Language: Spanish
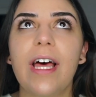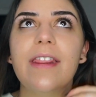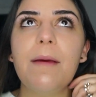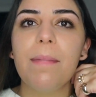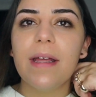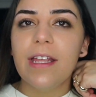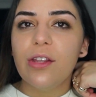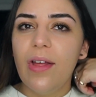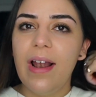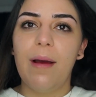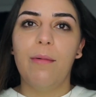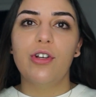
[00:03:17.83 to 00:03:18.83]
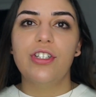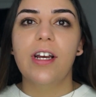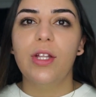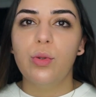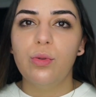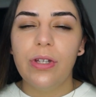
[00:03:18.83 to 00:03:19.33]
sea, dependiendo de la brocha
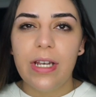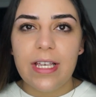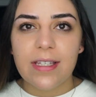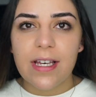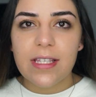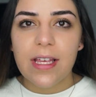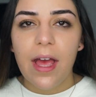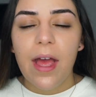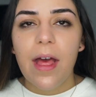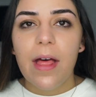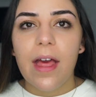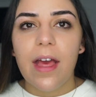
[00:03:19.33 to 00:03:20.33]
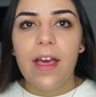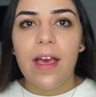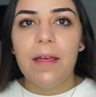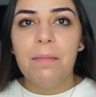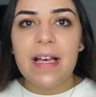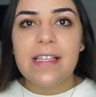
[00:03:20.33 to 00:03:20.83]
que tú utilices,
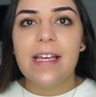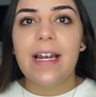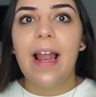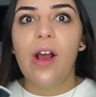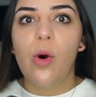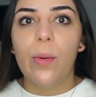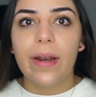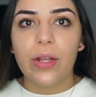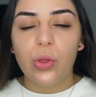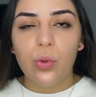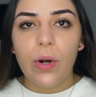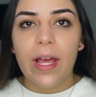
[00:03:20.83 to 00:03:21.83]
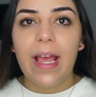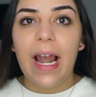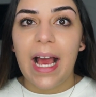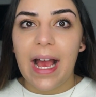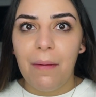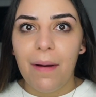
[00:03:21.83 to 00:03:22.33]
eh, va a ser la cobertura y el
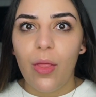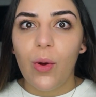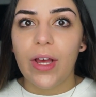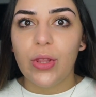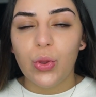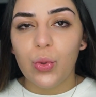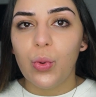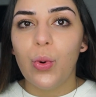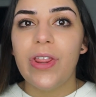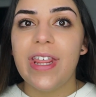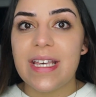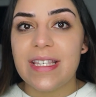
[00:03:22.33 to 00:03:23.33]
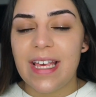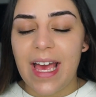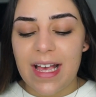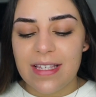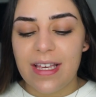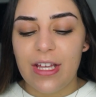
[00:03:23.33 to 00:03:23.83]
acabado que tú
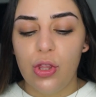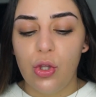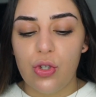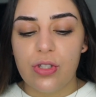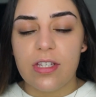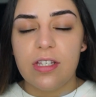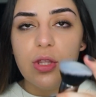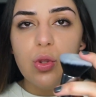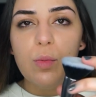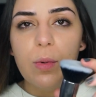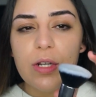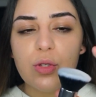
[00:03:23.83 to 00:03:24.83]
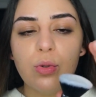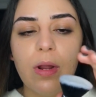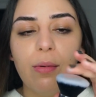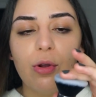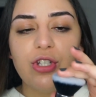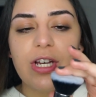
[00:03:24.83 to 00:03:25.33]
deseas. Entonces, si tú pones
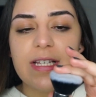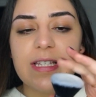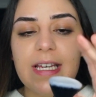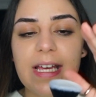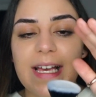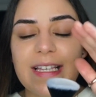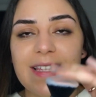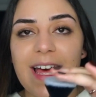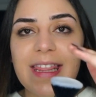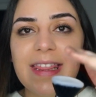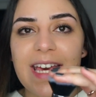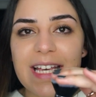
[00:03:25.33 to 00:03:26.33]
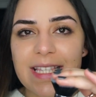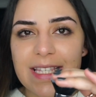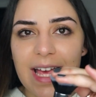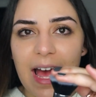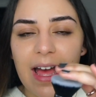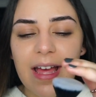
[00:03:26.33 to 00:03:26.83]
una brocha así, que está
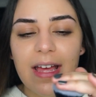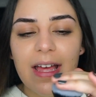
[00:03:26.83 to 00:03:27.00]
densa,